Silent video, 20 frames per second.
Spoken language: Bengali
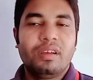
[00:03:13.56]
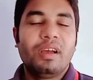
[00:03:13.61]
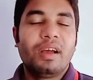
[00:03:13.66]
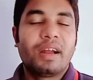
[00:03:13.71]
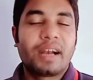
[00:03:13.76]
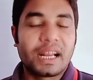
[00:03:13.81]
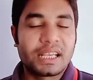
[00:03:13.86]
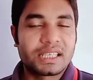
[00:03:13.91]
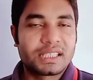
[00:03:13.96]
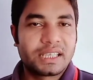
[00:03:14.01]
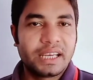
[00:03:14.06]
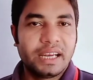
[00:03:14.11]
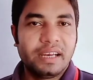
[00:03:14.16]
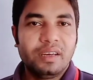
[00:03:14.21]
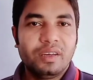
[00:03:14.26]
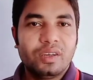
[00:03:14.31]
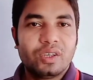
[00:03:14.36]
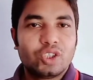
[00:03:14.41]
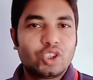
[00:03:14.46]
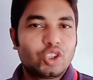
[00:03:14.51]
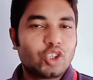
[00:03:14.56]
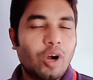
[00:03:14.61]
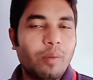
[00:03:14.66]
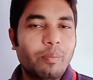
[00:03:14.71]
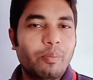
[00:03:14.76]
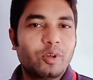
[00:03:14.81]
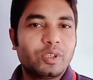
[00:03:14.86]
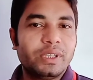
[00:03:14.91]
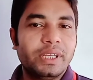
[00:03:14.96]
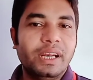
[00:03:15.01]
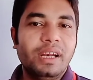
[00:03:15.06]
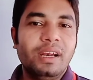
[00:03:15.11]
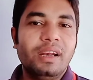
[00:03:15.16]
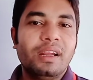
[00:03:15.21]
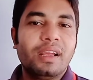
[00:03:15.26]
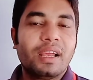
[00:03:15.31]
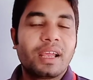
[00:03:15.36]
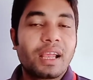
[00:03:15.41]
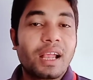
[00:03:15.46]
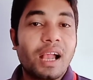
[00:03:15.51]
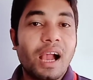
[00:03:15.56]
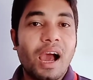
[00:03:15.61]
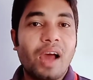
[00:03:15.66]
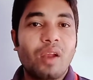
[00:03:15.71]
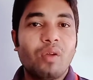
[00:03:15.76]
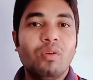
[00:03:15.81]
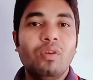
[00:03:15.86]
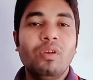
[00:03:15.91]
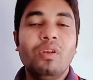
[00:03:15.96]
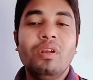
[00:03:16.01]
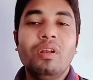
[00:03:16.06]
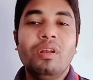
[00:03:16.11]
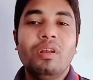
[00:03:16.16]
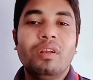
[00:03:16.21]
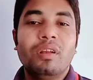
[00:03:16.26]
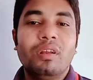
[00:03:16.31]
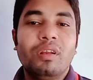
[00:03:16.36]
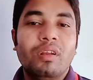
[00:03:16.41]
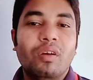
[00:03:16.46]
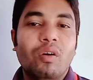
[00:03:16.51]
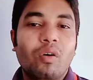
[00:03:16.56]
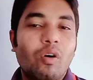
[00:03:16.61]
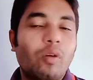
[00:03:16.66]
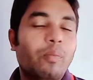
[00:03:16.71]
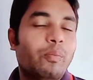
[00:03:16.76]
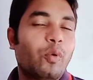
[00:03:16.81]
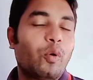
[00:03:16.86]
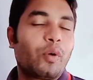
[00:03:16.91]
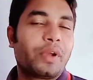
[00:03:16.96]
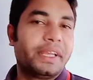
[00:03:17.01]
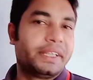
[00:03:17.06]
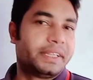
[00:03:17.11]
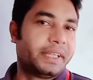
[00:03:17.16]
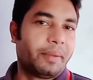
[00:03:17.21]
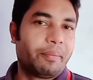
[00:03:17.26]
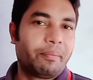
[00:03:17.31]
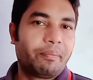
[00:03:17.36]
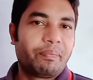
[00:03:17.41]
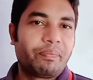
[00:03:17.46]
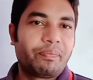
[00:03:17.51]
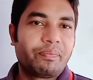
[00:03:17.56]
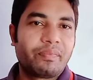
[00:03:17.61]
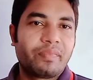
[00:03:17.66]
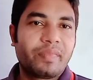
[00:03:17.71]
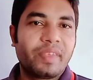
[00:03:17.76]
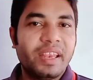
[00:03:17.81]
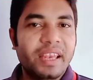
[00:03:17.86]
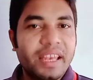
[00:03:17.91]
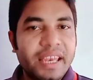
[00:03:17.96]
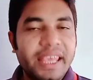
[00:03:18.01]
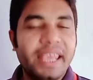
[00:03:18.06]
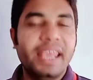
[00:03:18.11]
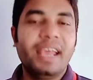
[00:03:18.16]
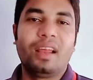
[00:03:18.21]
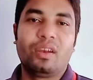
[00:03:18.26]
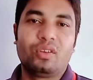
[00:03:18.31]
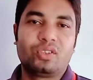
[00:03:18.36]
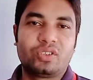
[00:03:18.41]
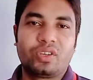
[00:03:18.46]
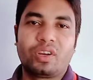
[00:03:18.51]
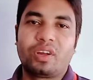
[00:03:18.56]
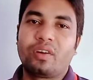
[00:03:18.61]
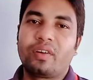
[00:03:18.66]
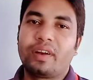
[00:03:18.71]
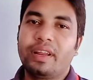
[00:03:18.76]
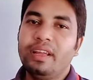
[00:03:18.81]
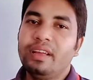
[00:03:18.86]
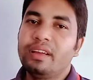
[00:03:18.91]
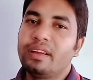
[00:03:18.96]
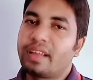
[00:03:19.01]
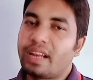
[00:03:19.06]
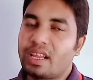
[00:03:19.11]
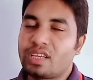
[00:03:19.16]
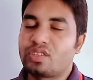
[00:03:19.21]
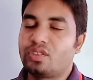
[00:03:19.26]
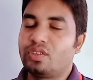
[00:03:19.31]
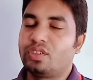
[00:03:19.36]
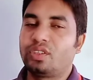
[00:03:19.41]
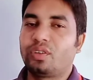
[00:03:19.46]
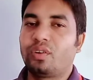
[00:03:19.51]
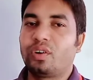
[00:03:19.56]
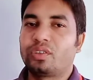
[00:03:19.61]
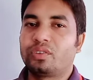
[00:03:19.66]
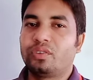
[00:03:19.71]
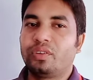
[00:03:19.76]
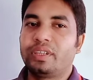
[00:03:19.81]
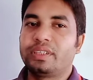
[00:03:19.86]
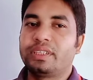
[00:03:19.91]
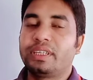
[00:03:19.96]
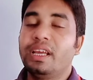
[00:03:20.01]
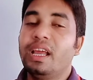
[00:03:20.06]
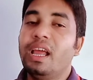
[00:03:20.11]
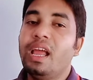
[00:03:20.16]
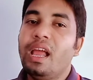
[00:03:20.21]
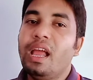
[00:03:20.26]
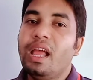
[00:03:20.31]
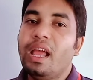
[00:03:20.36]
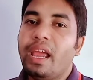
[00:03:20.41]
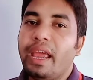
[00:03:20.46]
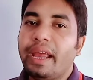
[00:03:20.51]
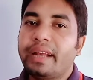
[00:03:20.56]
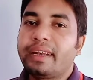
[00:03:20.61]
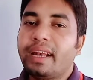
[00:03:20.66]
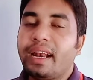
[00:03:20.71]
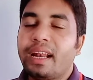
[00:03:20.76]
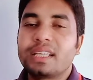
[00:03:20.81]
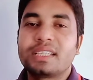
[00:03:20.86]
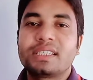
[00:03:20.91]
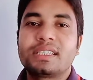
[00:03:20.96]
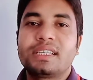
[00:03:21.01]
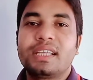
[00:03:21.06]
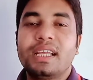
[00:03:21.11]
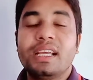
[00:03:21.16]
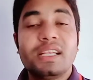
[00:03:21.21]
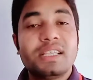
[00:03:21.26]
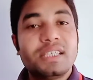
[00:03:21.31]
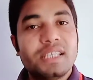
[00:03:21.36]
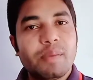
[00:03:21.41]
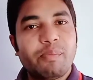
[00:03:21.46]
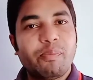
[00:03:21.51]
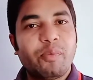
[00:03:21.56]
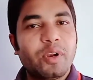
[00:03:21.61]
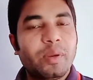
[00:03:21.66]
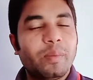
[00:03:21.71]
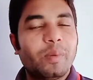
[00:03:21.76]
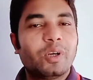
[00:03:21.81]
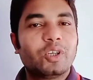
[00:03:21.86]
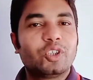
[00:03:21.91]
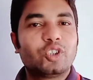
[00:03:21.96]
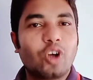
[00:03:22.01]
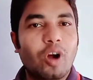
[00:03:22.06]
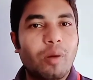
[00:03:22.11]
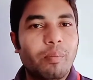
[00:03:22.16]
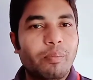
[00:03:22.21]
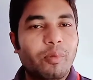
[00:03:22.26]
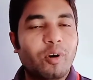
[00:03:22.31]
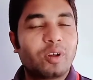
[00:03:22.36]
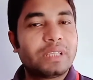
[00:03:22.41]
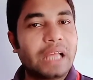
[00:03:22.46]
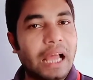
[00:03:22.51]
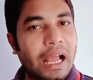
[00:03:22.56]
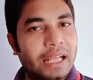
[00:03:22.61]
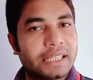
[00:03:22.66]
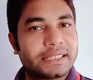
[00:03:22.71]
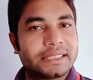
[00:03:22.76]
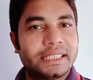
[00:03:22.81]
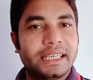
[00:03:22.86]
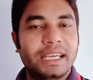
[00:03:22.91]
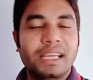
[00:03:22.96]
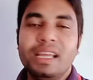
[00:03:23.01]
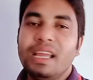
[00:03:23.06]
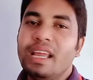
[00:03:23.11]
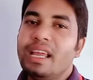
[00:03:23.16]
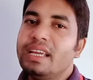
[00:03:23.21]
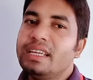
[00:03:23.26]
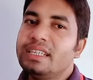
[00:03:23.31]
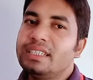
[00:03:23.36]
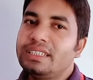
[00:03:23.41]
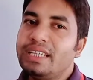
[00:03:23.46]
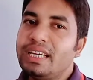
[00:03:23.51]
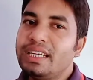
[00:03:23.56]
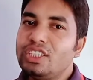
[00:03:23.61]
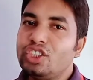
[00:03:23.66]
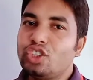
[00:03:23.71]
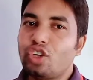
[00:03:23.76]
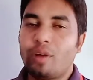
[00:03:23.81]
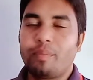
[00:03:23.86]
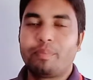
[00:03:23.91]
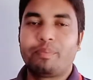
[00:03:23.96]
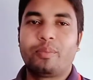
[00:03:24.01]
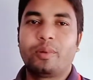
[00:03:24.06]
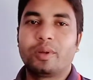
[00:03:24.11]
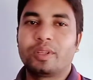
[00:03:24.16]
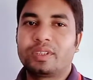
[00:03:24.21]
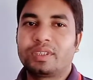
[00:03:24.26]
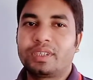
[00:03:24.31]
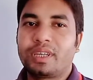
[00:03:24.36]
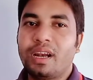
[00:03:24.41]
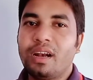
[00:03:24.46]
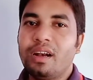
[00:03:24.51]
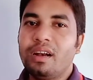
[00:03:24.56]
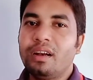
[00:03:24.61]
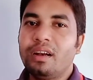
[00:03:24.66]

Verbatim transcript: রাষ্ট্রের সম্পদের কারণ ও প্রকৃতি নিয়ে আলোচনা করে রাজনৈতিক অর্থনীতি একটা রাষ্ট্রে যে পরিমাণ সম্পদ আছে সেই সম্পদটার